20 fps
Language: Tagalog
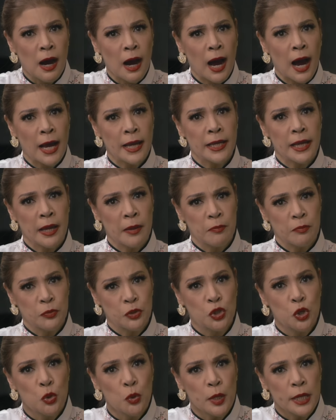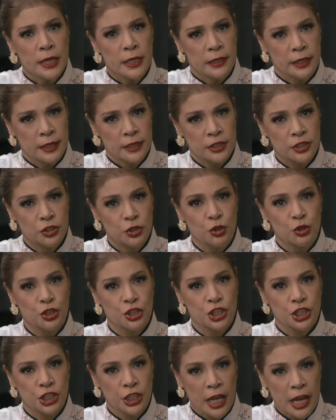I am doing this to
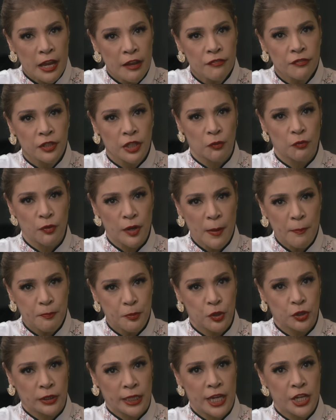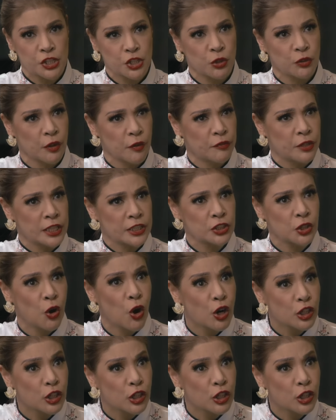save the reputation of this